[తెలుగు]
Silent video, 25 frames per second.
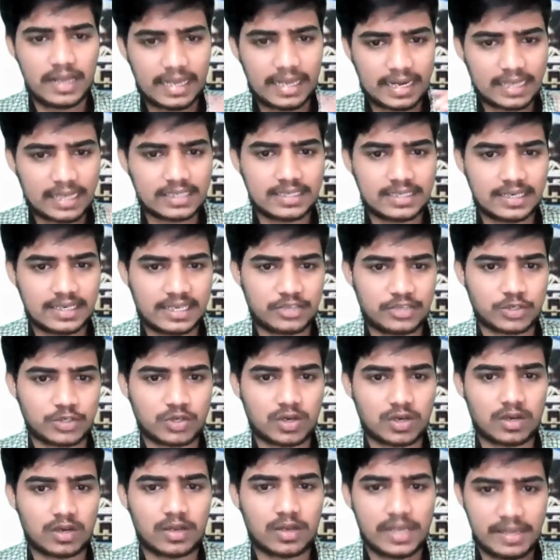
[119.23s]
ఎలా
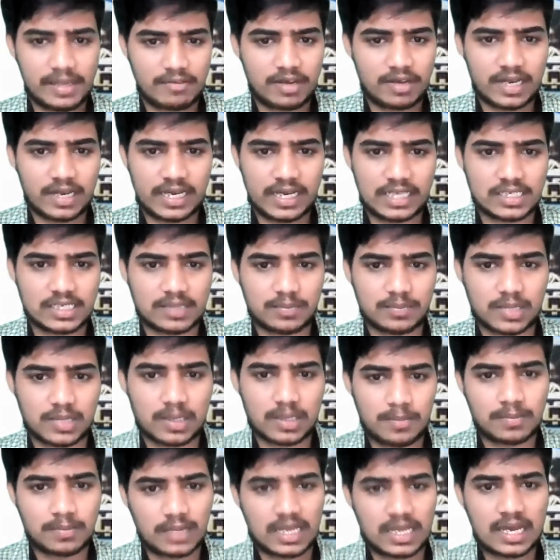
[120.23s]
నేర్చుకోవాలో అన్ని
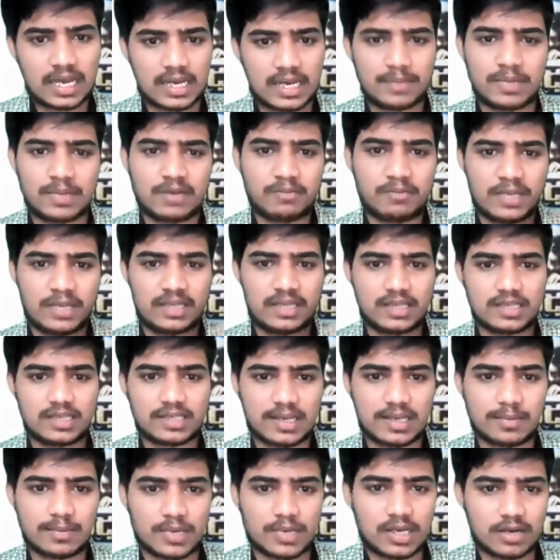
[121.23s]
చెప్తాం దాన్ని మీరు మిగతా
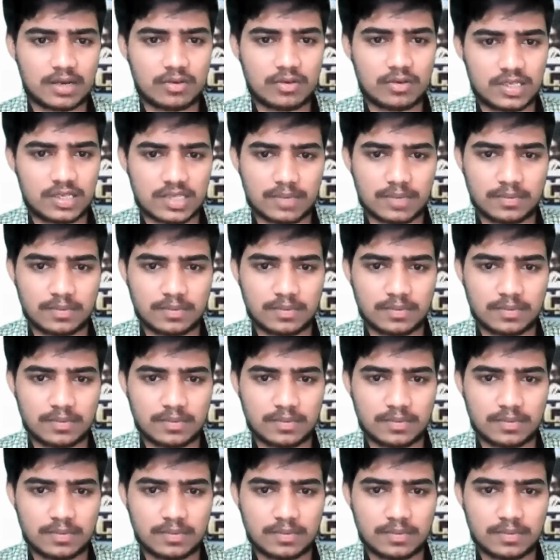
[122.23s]
చాప్టర్లకు కూడా